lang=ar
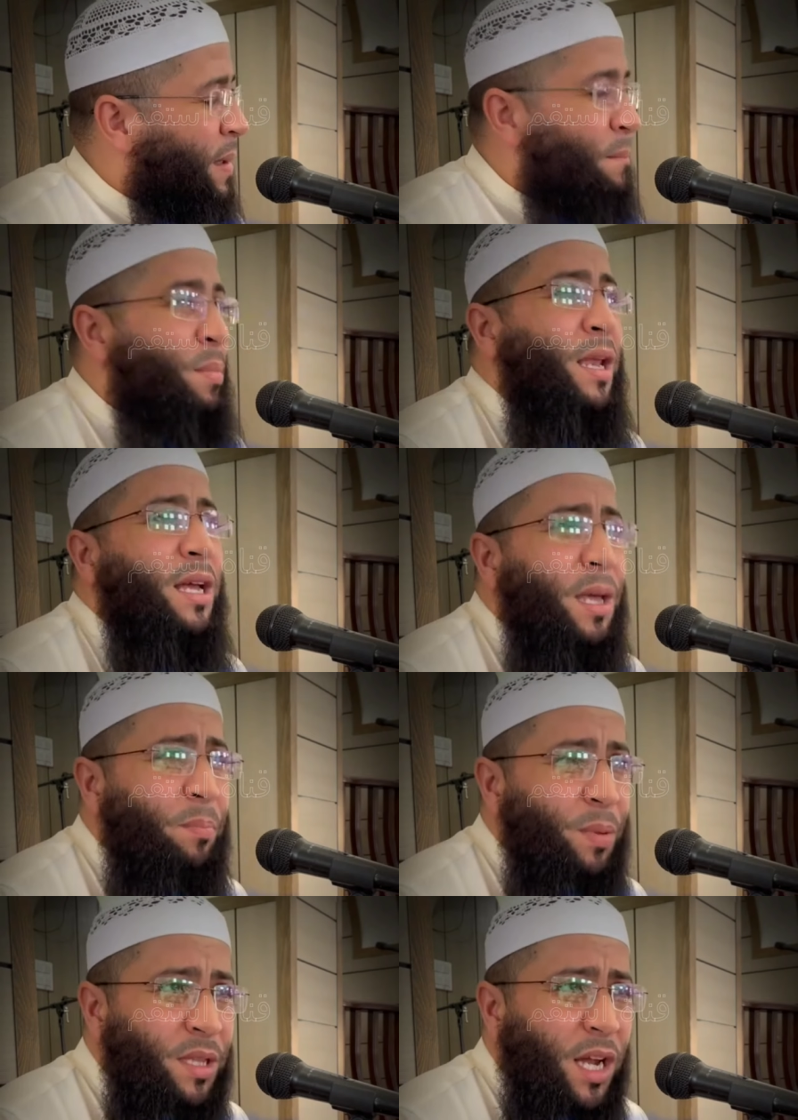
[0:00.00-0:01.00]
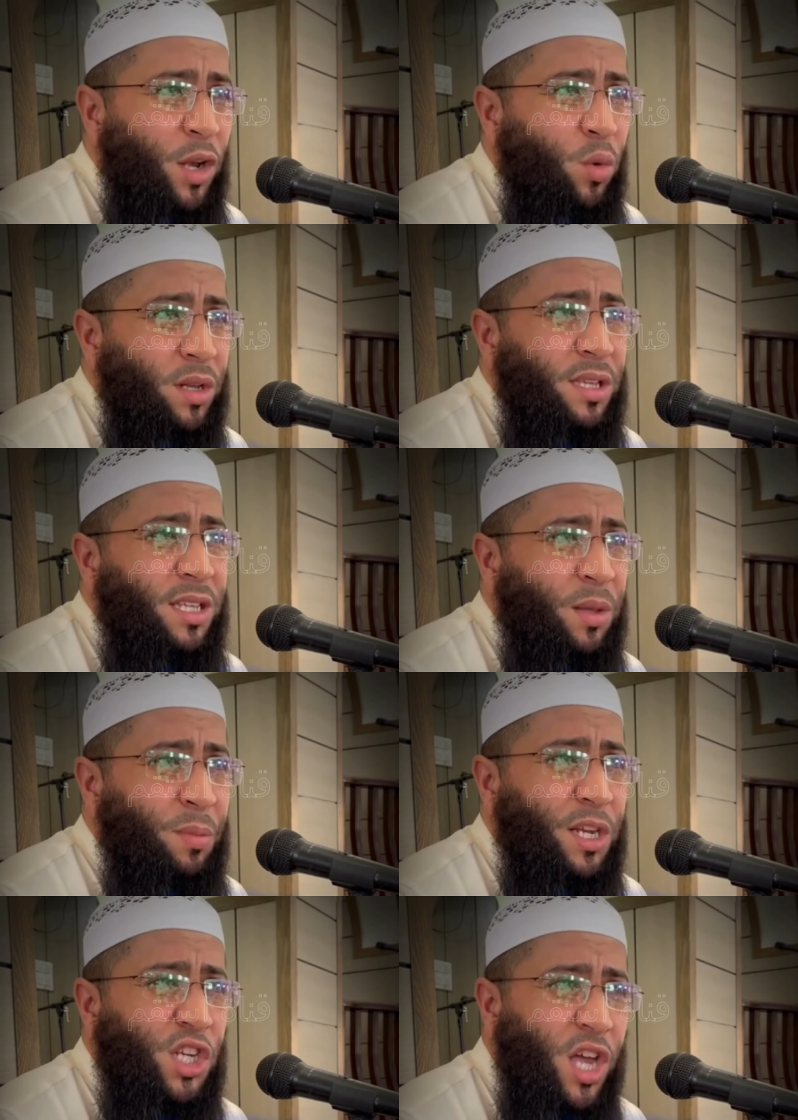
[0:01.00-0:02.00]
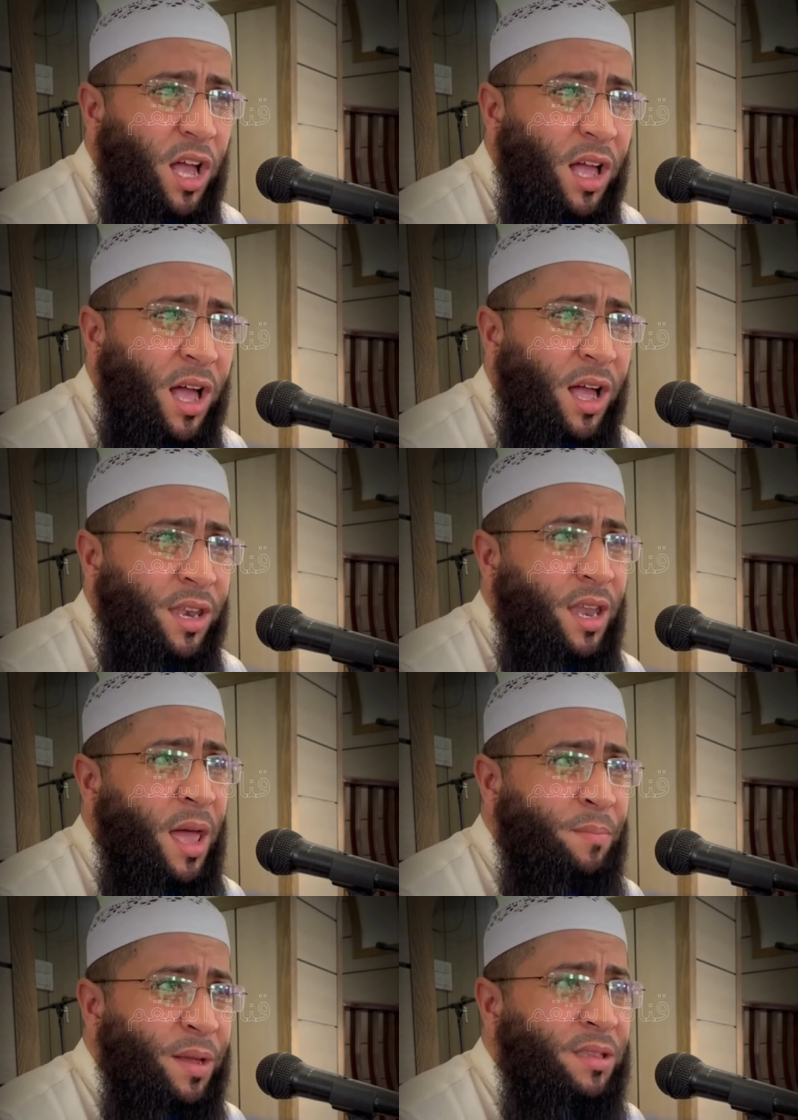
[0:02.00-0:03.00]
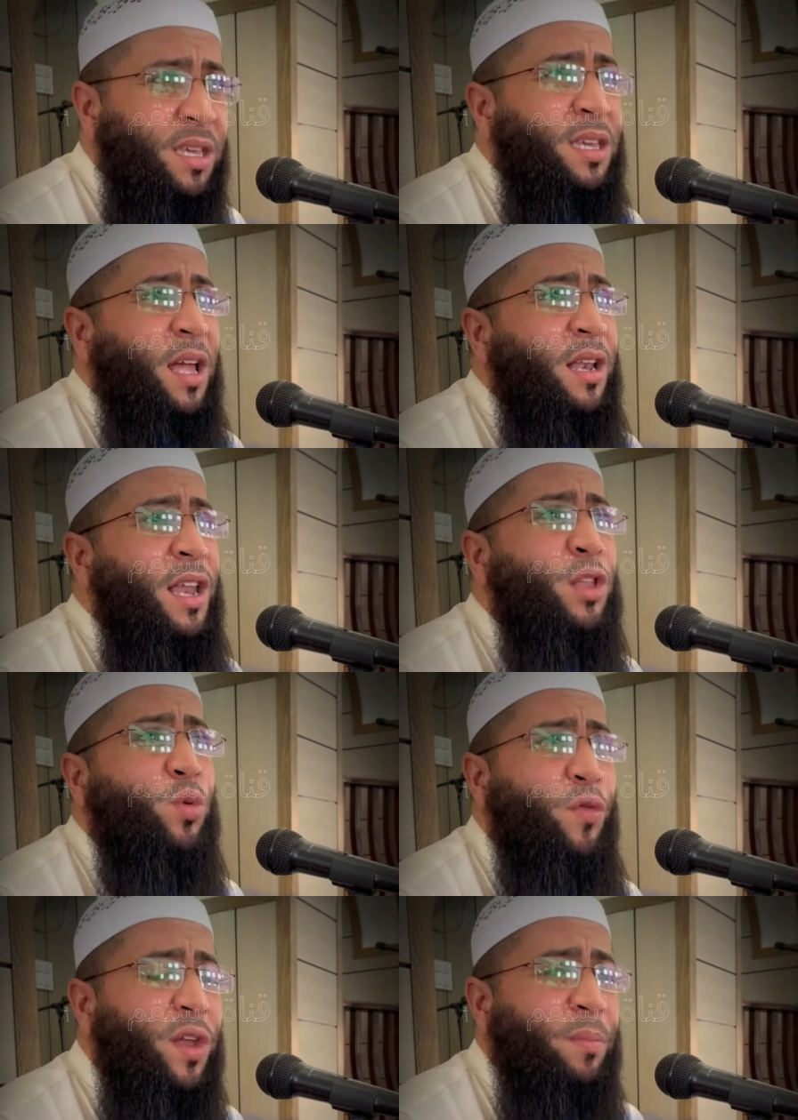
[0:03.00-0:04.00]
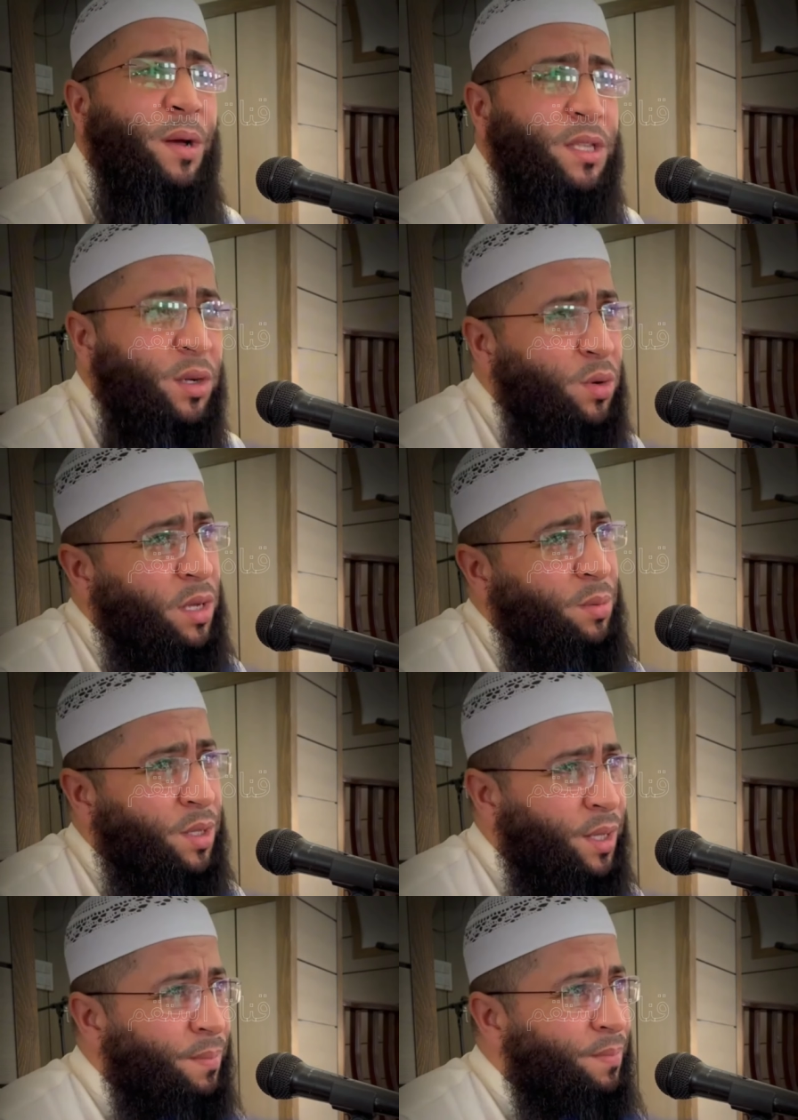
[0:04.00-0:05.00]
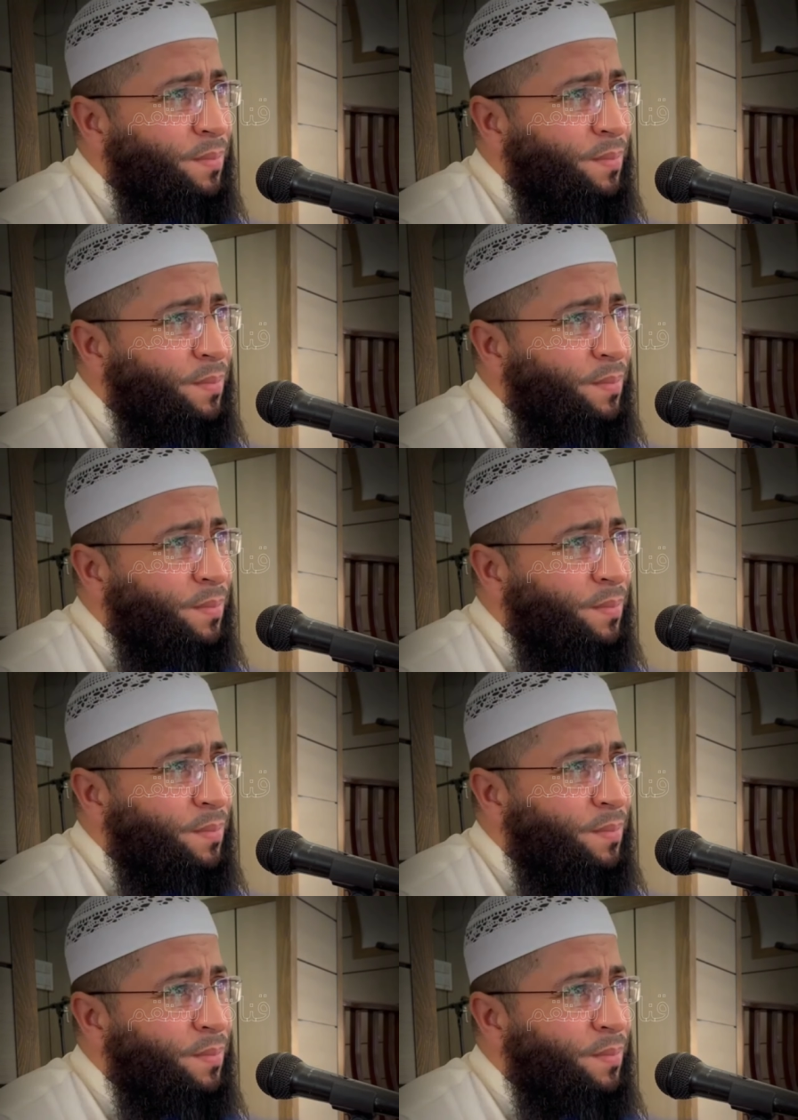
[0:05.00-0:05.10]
بالك ربي ذاك الوقت يكتب لك شقاء أبديا لا تفلح بعده أبدا